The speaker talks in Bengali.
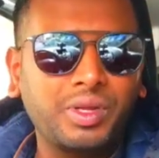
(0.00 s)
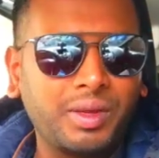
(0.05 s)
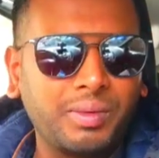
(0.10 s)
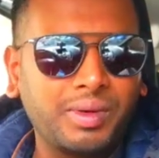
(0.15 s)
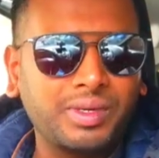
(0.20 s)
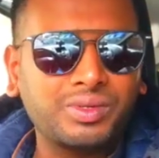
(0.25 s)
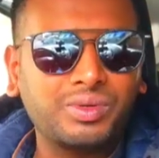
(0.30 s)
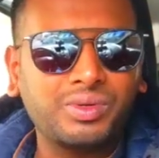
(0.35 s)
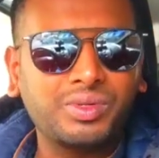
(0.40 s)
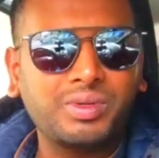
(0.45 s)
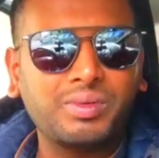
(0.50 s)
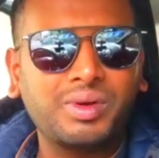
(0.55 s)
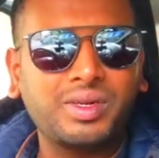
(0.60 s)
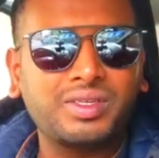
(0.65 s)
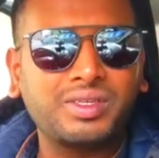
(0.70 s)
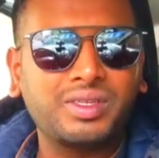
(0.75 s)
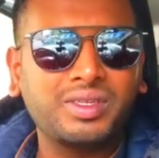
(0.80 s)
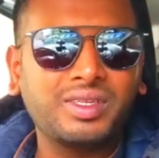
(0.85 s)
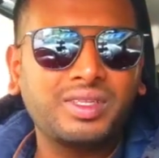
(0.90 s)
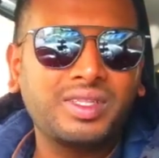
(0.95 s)
পরীক্ষা পাশ করতে
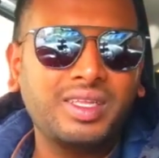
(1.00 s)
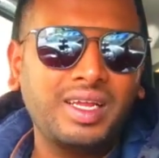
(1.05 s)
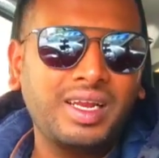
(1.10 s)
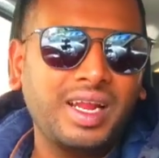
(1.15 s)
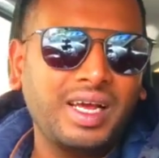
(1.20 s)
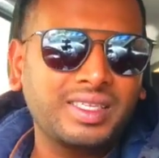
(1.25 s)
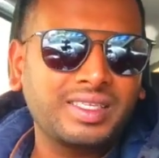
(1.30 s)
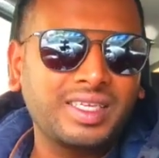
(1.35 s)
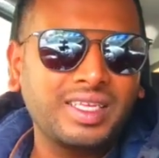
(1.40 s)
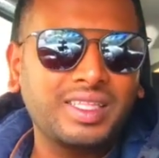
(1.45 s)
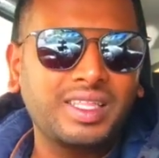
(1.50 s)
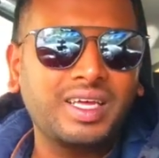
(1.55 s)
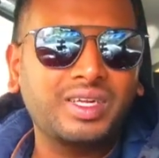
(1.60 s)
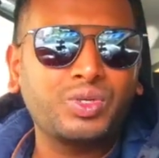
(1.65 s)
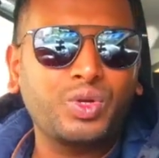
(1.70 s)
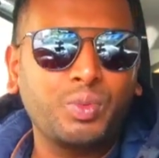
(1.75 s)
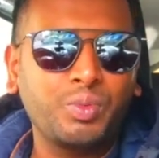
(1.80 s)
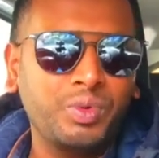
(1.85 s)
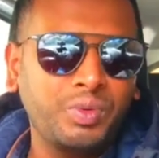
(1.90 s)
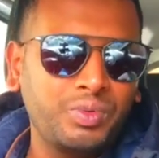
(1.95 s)
পারছেন দেন আজকে তার
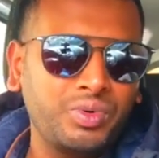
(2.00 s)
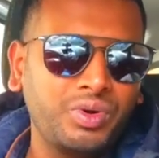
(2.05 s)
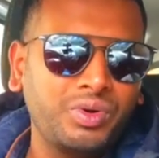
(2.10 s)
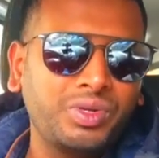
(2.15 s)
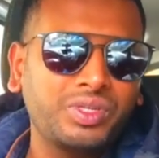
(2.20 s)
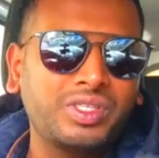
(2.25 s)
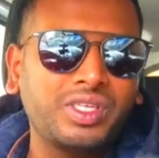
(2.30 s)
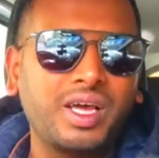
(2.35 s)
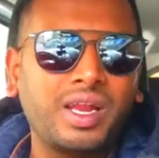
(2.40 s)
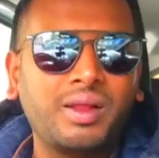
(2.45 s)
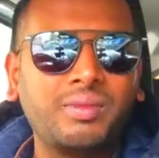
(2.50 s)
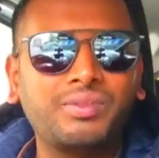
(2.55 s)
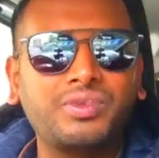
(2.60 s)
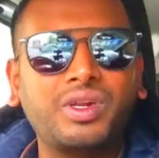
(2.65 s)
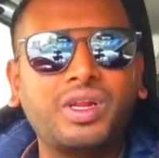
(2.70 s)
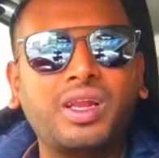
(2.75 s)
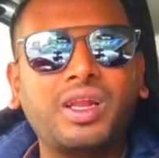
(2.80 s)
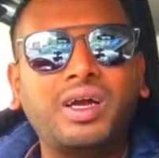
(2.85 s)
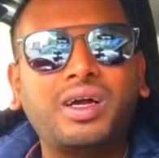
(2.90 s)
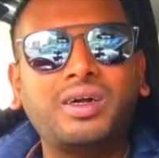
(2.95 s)
স্বপ্ন পূরণ হয়েছে
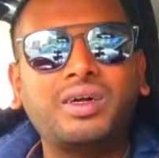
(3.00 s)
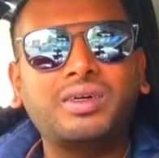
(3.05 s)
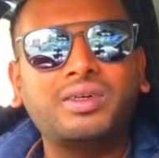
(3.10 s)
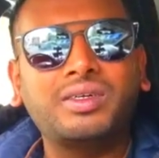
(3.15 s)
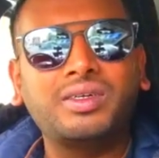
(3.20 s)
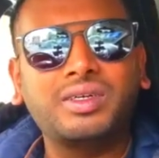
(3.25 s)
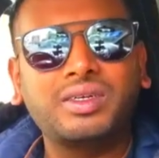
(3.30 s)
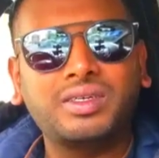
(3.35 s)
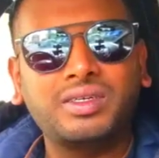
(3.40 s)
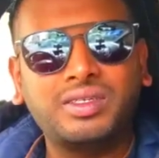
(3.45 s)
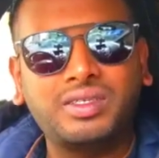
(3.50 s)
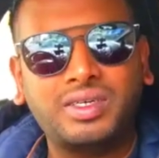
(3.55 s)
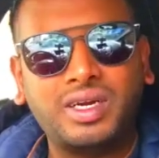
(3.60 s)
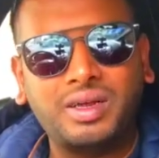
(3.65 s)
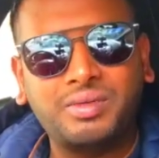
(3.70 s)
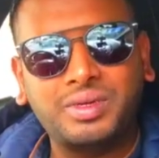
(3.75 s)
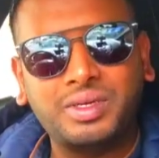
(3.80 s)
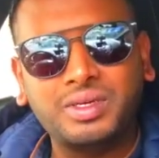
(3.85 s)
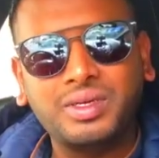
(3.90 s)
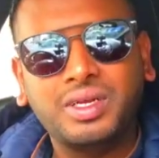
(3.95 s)
আলহামদুলিল্লাহ
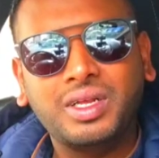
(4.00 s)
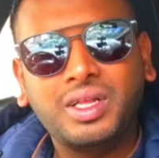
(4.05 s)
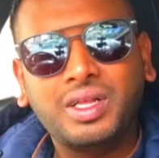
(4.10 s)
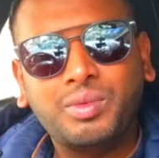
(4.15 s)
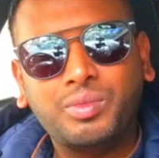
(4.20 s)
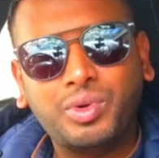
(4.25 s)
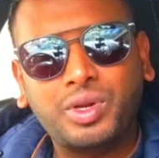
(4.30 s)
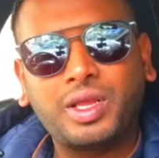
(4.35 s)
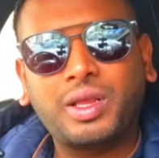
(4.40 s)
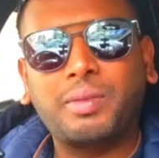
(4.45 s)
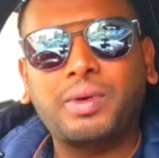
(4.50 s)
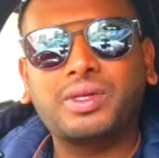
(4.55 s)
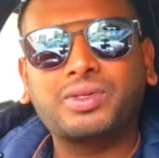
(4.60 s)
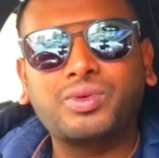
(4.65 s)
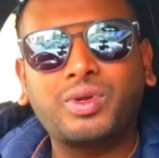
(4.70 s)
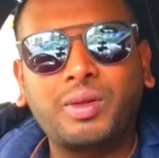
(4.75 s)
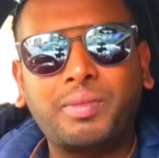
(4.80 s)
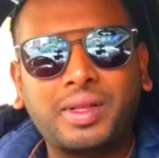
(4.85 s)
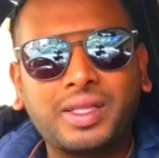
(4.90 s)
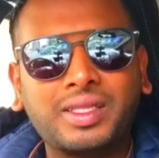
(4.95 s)
ড্রাইভিং পরীক্ষা পাশ
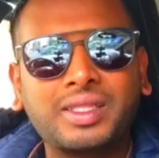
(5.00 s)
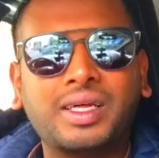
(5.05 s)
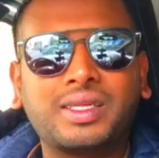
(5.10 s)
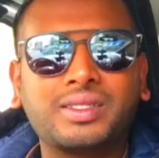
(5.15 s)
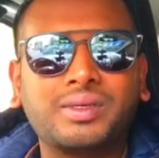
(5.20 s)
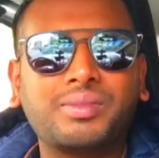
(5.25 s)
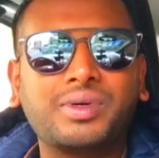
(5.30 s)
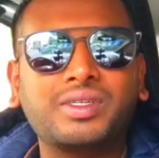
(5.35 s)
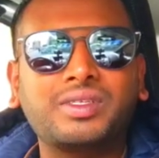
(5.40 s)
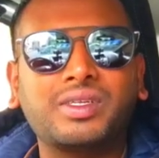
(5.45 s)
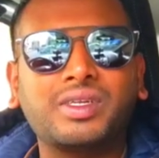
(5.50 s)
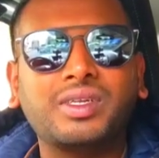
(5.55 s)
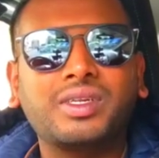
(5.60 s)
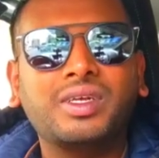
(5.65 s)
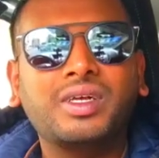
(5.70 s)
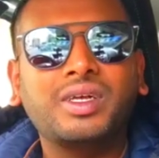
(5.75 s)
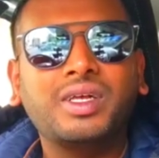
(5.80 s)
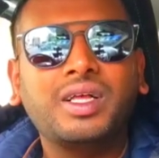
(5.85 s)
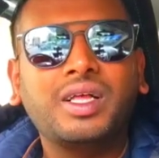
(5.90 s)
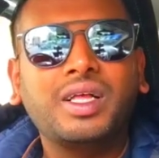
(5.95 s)
করে পাতেন্তে হাতে পাইছেন
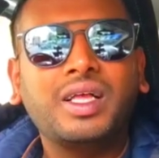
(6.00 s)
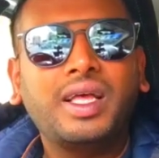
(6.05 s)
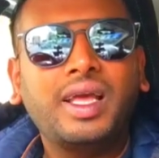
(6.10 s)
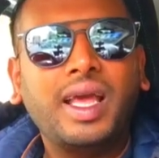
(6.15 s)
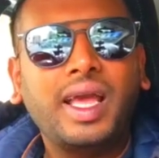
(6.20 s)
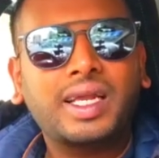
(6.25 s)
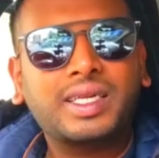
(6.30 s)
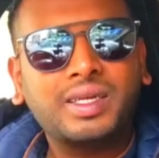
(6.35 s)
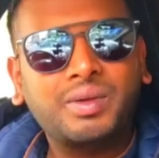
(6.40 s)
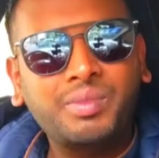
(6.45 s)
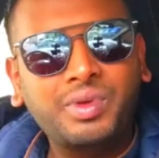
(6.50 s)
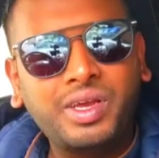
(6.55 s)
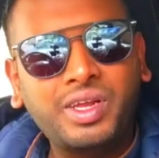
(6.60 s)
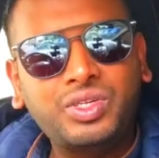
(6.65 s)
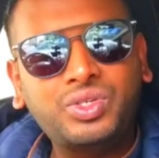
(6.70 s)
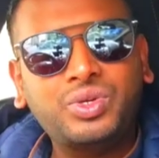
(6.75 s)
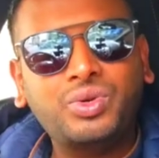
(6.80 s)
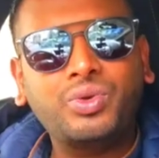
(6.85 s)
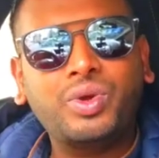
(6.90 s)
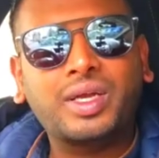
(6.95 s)
একটা
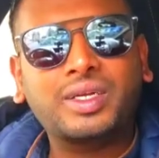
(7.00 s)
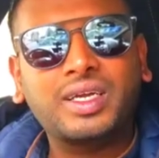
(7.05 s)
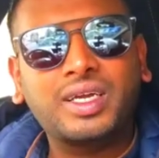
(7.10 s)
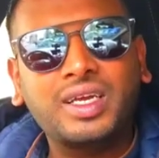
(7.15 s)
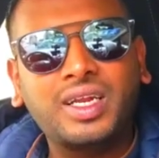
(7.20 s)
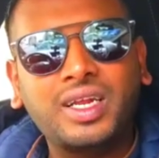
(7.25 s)
মেয়ের জন্য একটা